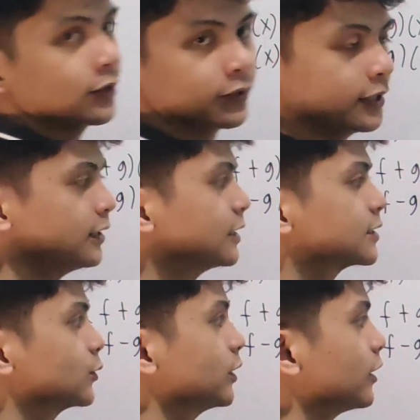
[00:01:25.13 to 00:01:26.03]
1. Okay?
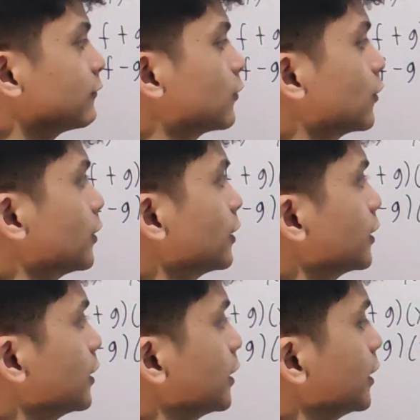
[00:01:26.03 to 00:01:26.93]
So therefore,
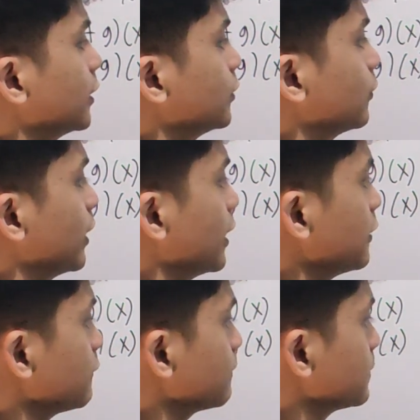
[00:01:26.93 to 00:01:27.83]
yung
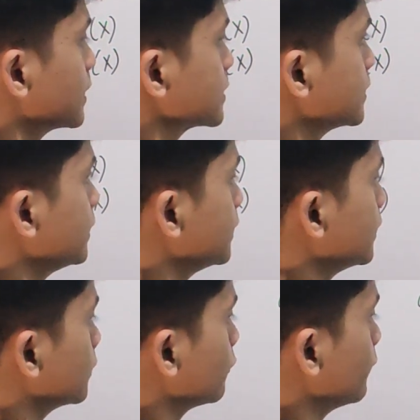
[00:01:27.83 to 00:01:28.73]
f plus
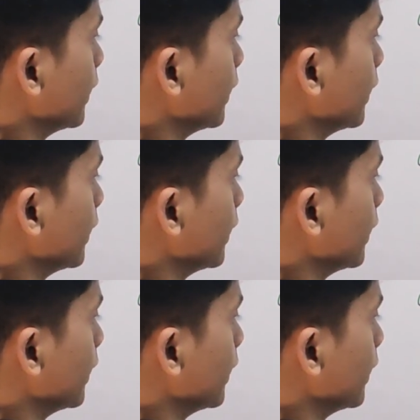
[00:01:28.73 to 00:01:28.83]
g of